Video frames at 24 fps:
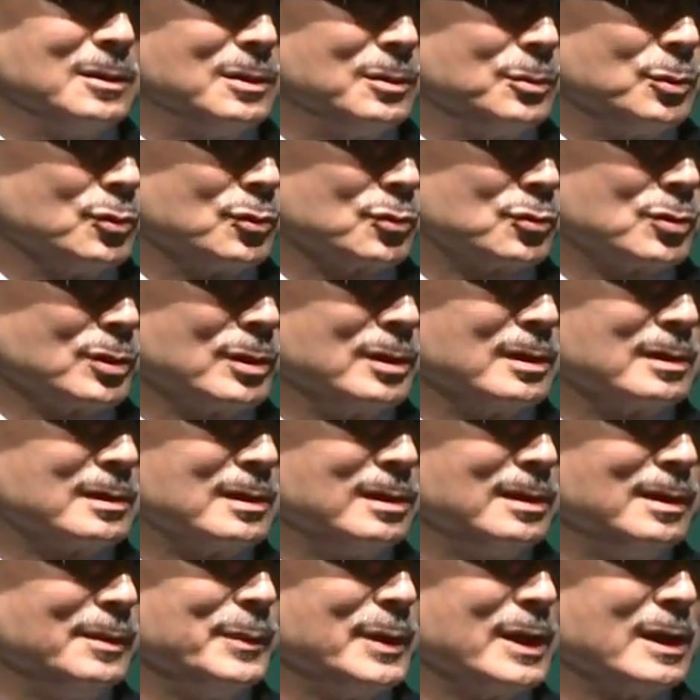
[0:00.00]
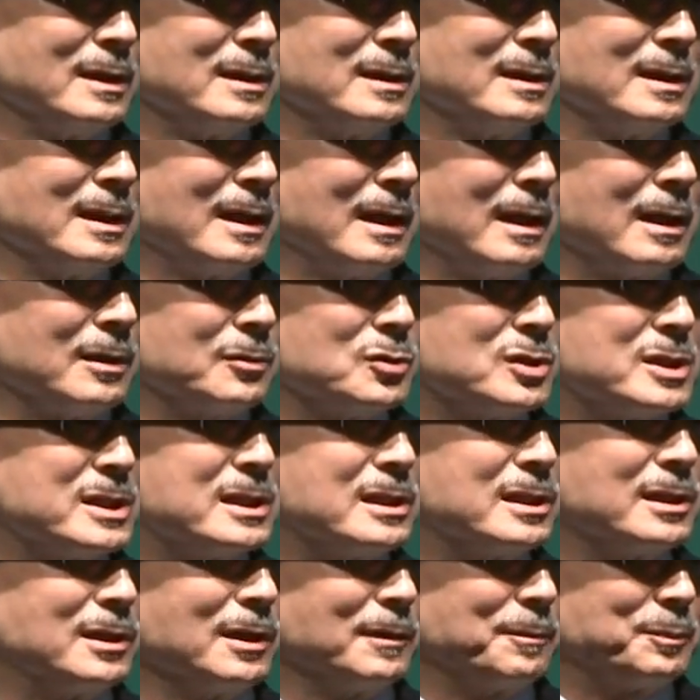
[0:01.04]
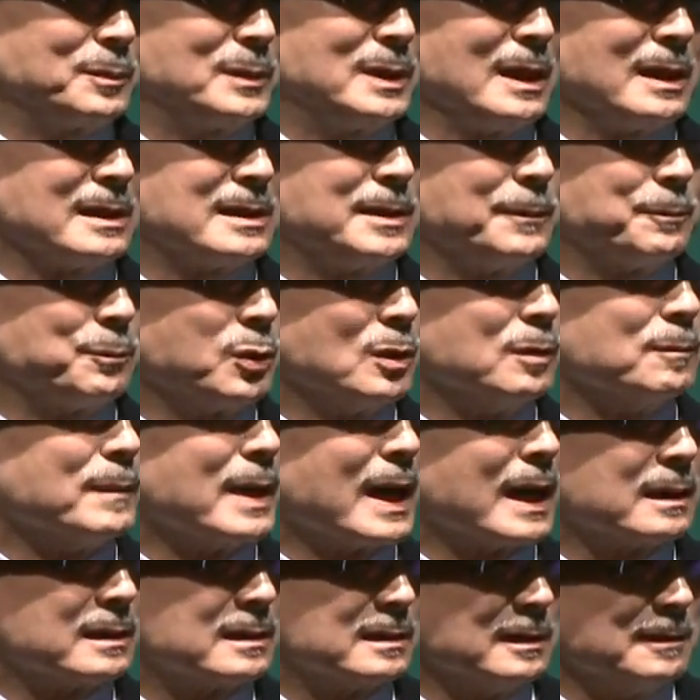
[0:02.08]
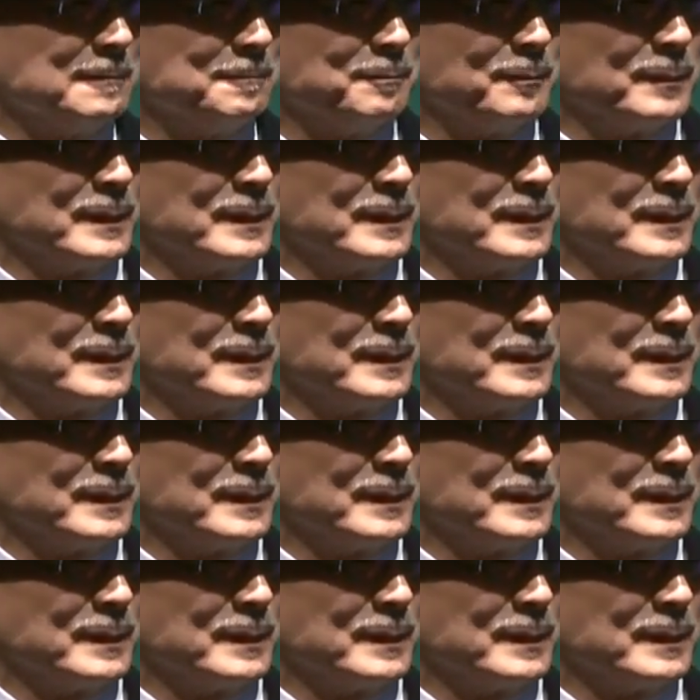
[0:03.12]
sekali masalah seperti ini pada masyarakat kita.